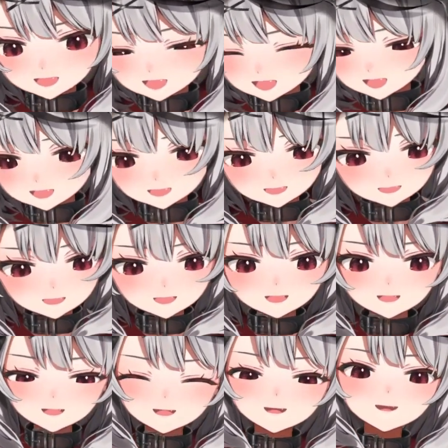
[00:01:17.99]
切り替えます
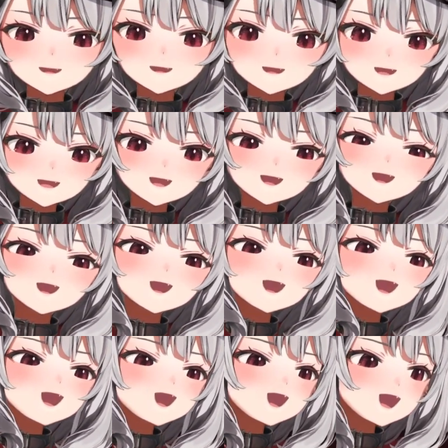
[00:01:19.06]

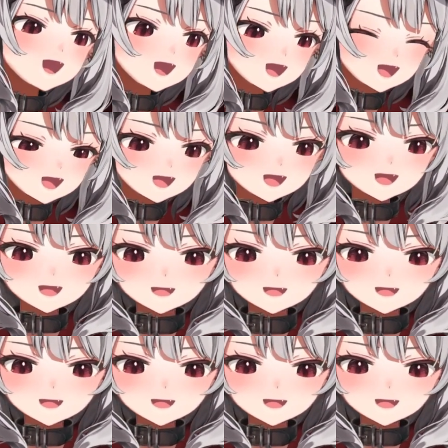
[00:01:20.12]
よ配信ですよ